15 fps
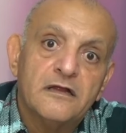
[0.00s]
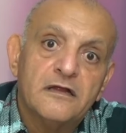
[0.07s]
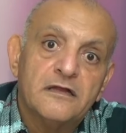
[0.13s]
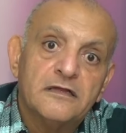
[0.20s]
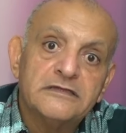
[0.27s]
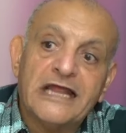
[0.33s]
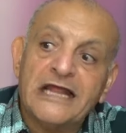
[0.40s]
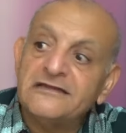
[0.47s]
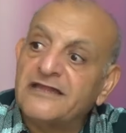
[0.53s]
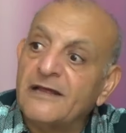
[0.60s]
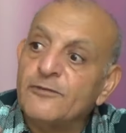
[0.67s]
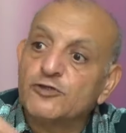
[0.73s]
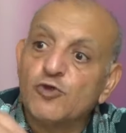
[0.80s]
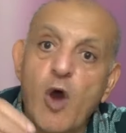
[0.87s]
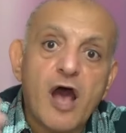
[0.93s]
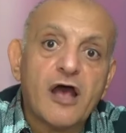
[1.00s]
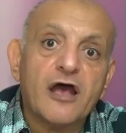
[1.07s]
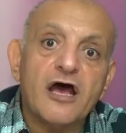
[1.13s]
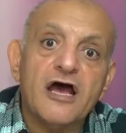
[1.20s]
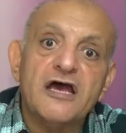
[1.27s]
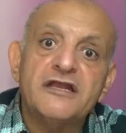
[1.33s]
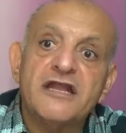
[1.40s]
ده انت
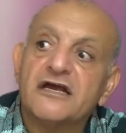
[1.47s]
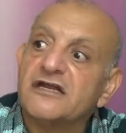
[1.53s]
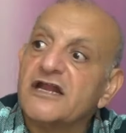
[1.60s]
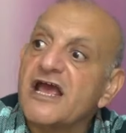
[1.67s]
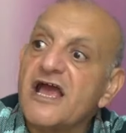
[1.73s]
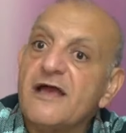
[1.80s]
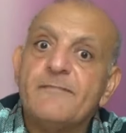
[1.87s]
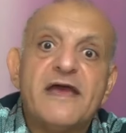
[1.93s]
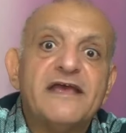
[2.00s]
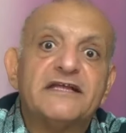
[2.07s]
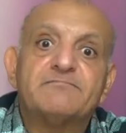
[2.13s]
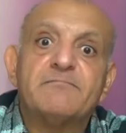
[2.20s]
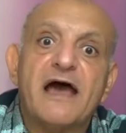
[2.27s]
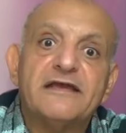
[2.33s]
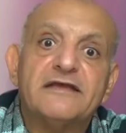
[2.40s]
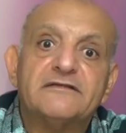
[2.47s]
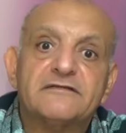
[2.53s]
متوقع انك رايح ميت ميت